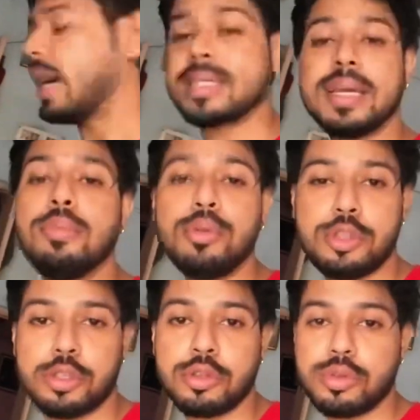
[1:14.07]
আজকে বুধ
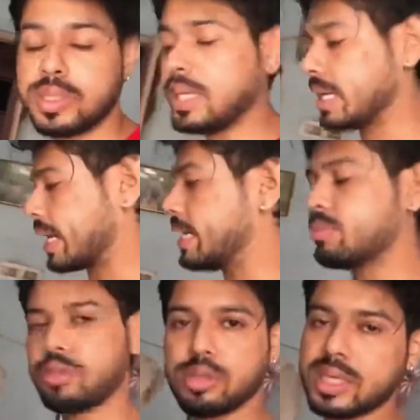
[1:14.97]
চতুর্দশী আর কালী
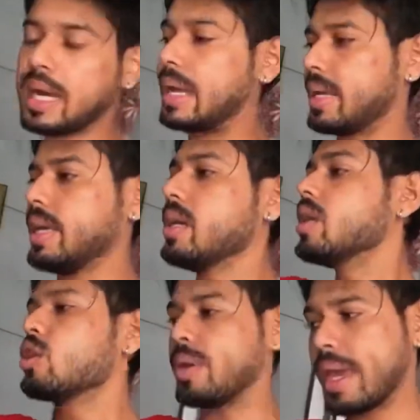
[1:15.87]
পুজো হচ্ছে কালকে
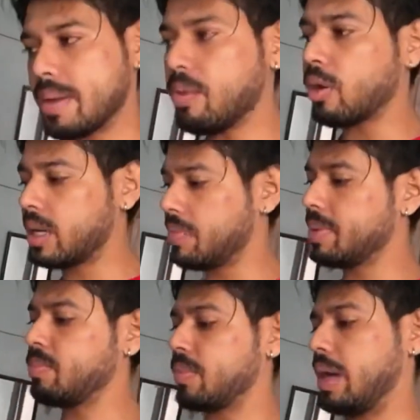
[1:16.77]
তো এই ব্লগটা আমি
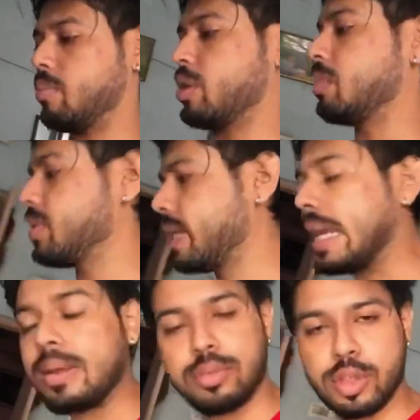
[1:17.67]
মোটামুটি
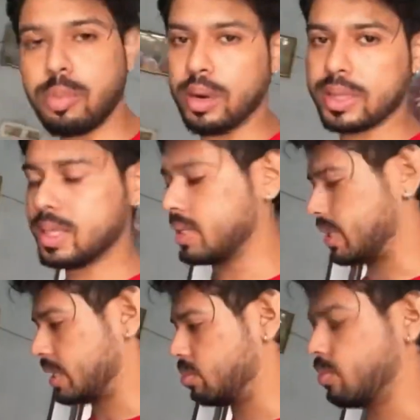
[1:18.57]
কালী পুজোর পরের দিনই
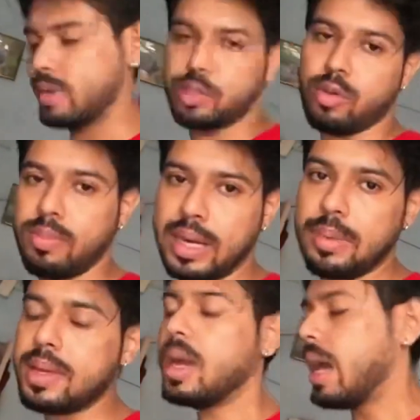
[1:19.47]
দিয়ে দেবো মানে সোমবারে
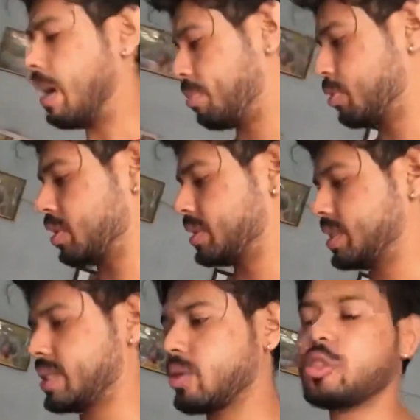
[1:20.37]
আমি আপলোড করার
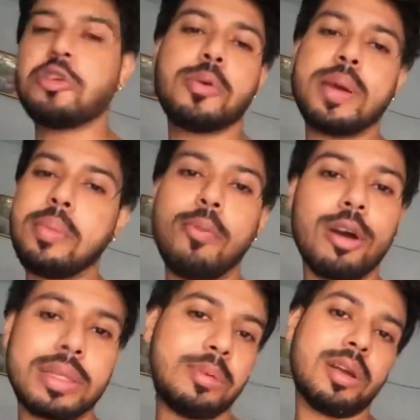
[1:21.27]
চেষ্টা করছি রবিবারে আমি
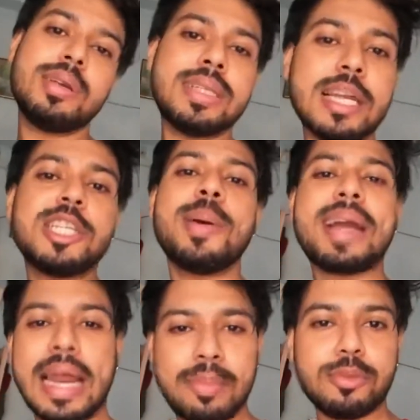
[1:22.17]
ব্লগ দেবো না কারণ জানি সবাই
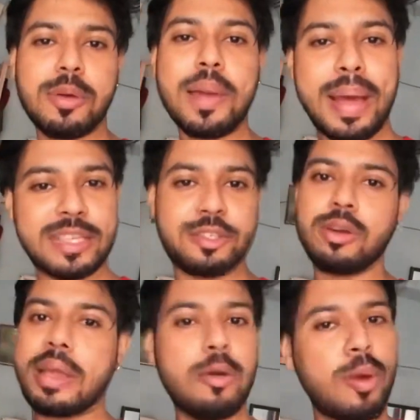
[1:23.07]
কালী পুজো ভাই ব্যস্ত
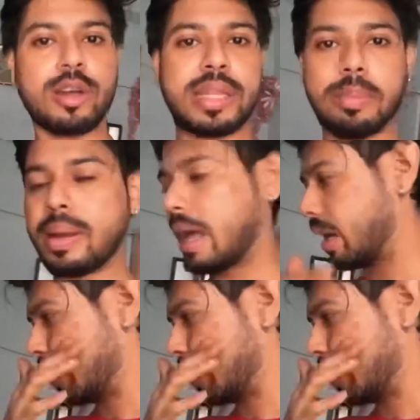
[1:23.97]
কেউ ব্লগ দেখবে না